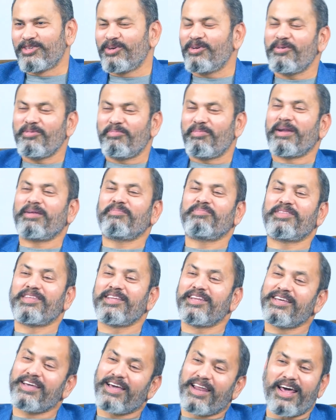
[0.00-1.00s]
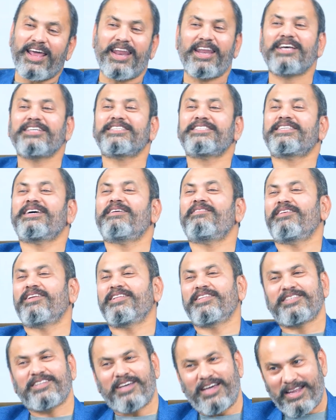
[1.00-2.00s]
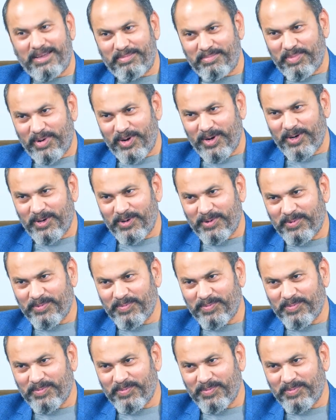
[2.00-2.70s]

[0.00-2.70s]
సో మనం తిరిగి ఎలా లేస్తాం అన్నది చాలా ఇంపార్టెంట్